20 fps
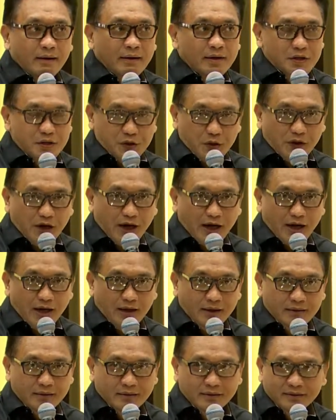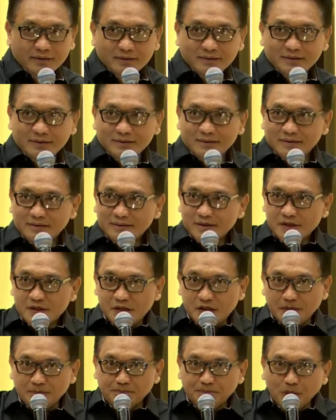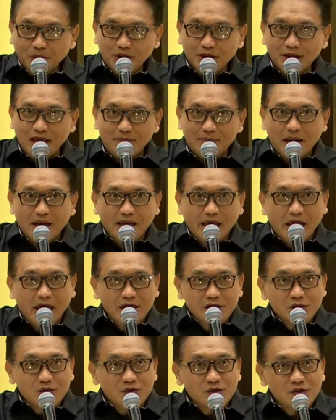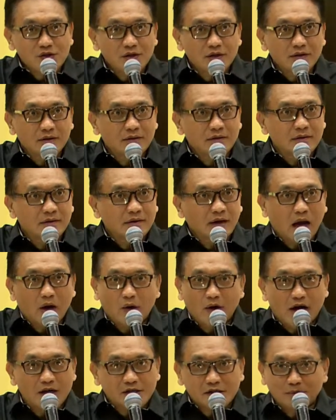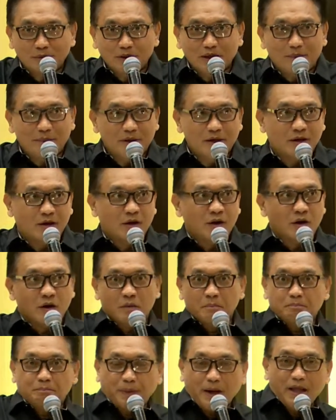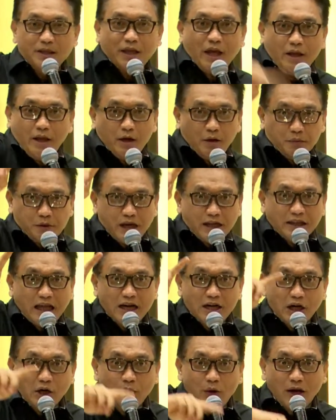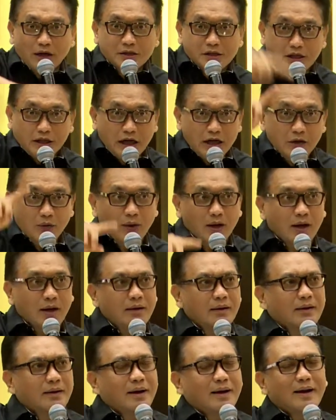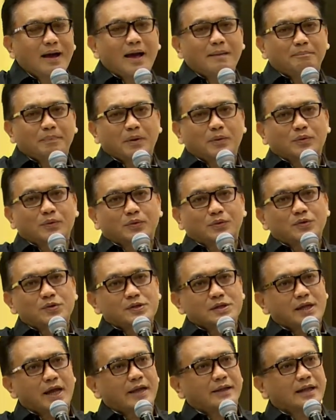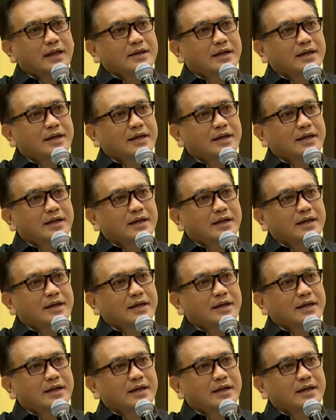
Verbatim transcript: saudara sebut nama Yesus. Kalau nggak sebut namanya perintahnya, setan keluar, setan keluar. Apa urus setan